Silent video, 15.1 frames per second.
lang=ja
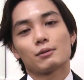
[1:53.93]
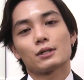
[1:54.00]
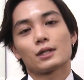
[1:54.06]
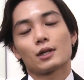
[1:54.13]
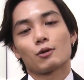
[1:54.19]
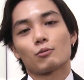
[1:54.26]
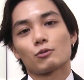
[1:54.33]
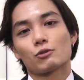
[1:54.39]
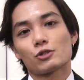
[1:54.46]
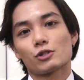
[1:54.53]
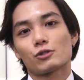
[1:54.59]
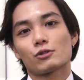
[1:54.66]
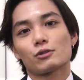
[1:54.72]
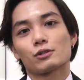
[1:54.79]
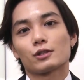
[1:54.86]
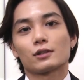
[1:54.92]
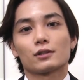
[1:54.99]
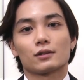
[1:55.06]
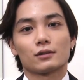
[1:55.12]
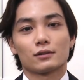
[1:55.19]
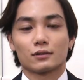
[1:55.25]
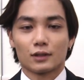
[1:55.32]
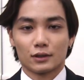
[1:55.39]
見て面白い
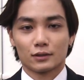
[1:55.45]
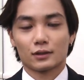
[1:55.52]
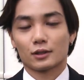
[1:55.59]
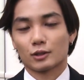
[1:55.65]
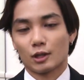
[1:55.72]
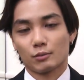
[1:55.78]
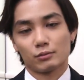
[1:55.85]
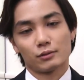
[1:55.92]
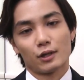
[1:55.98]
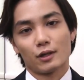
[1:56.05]
んだったら多分